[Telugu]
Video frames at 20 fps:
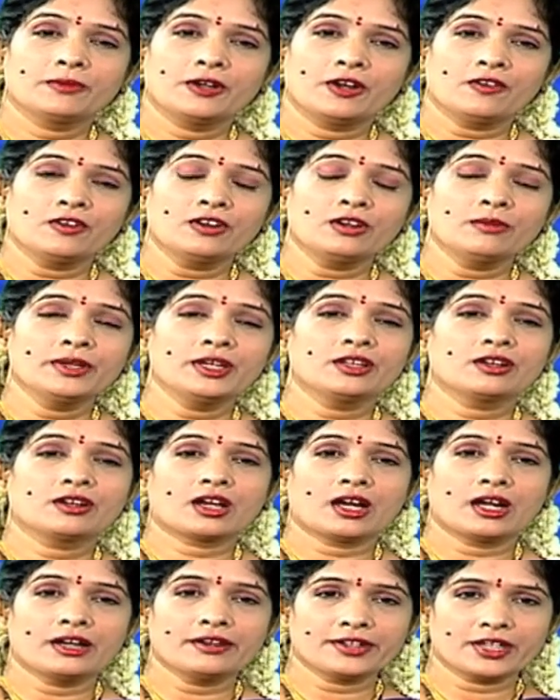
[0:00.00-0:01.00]
గవర్నమెంట్
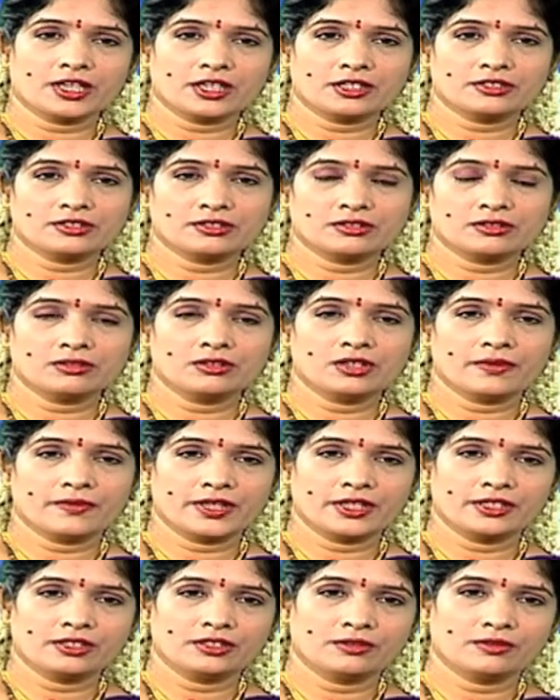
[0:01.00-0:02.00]
కాంట్రాక్ట్స్లో
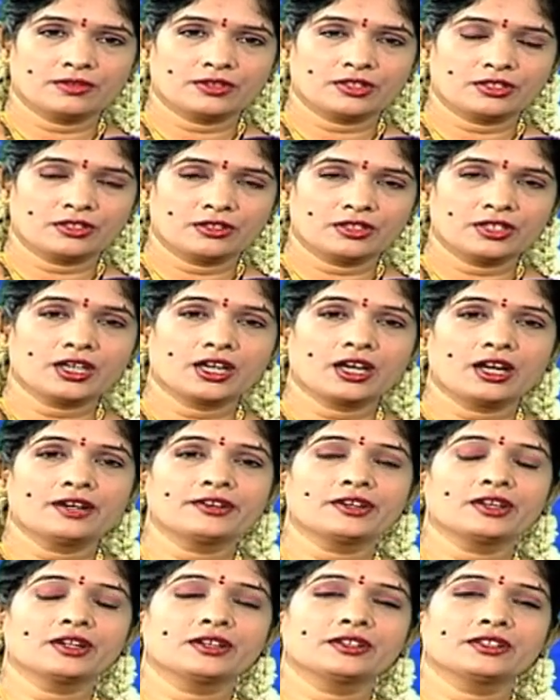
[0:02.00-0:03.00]
ఎవరైతే ఉంటారో అంటే
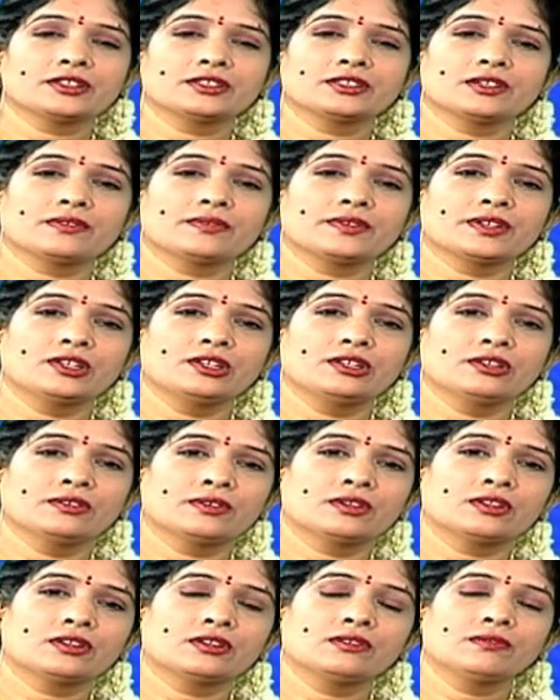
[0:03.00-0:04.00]
కాంట్రాక్టర్స్ ఎవరైతే
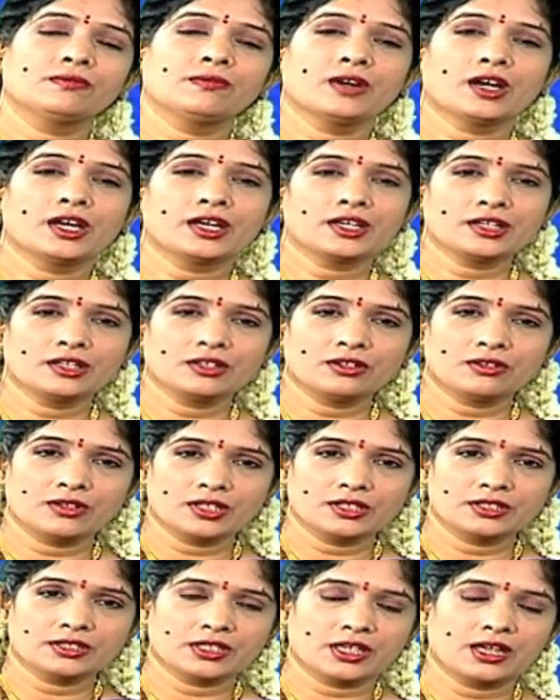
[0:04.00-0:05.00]
ఉంటారో వారికి
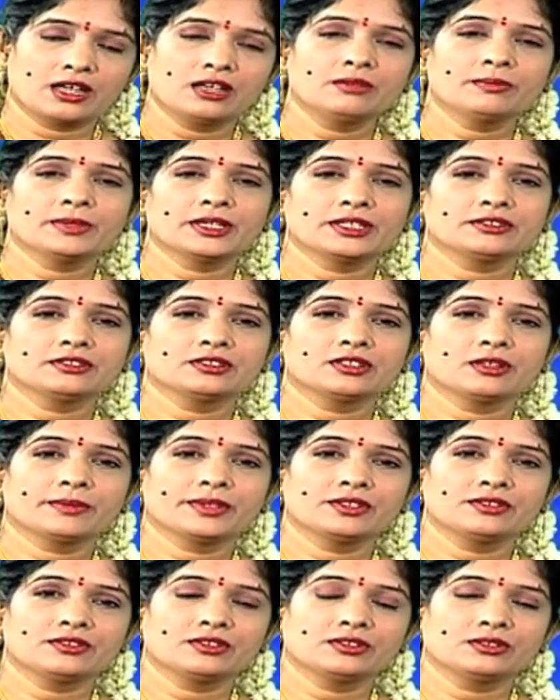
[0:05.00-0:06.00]
కూడా చాలా మంచి
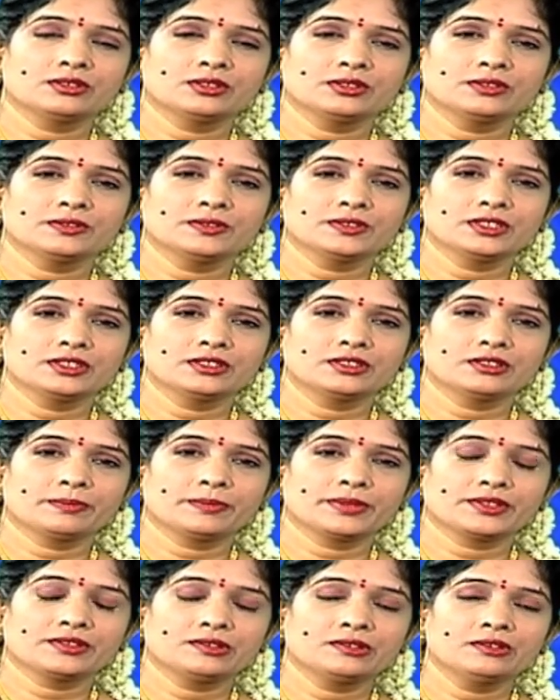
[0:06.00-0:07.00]
సమయం జరుగుతూ ఉందని
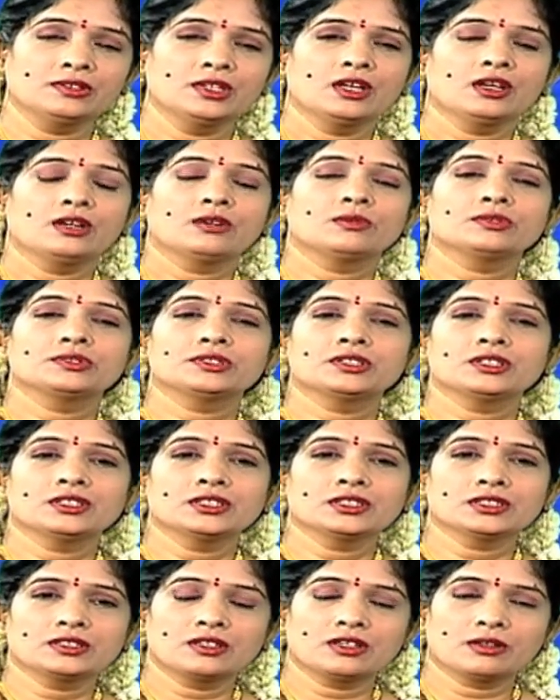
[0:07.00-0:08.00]
చెప్పచ్చు
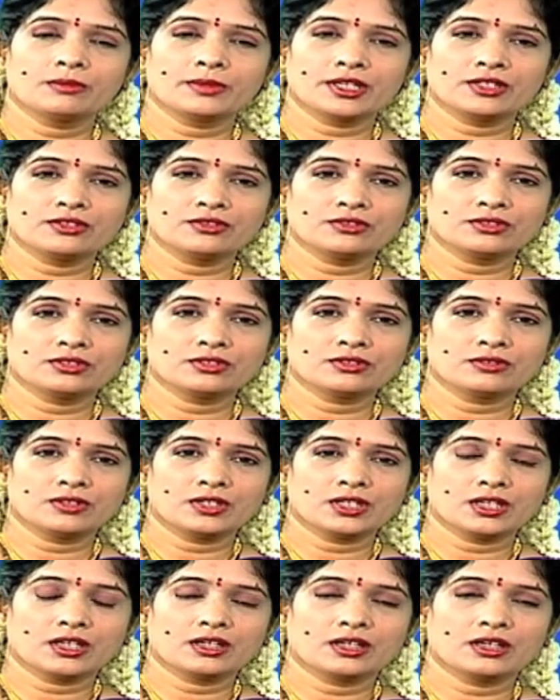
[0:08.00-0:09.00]
ఉద్యోగస్తులకు మనం
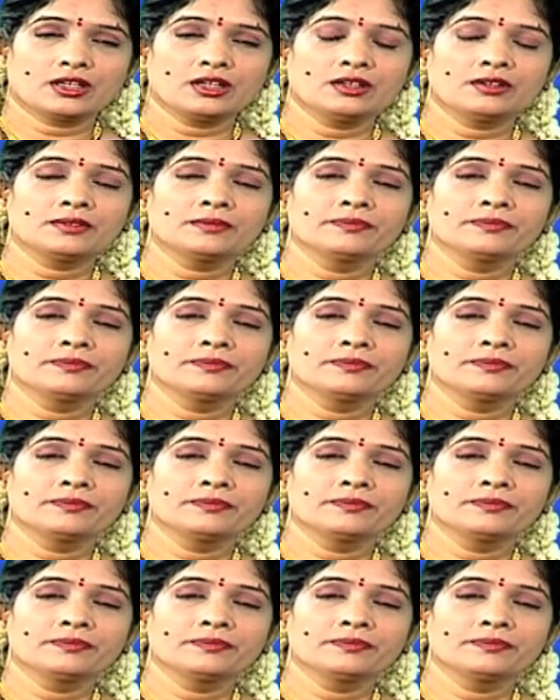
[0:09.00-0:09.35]
చూసుకుంటే కనుక